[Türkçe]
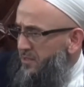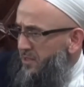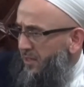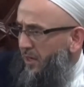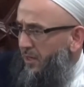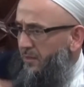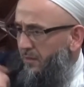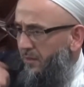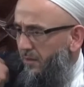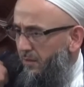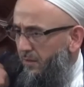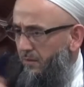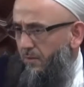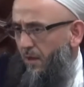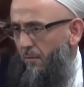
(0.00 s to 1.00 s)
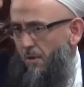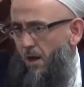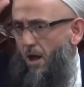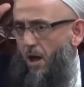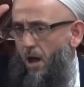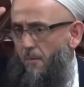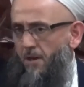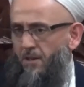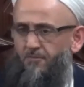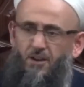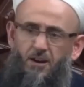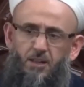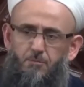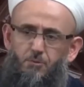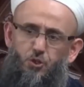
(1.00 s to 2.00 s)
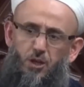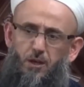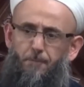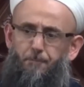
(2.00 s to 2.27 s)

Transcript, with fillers: zekatı tamamen farklı bir şey.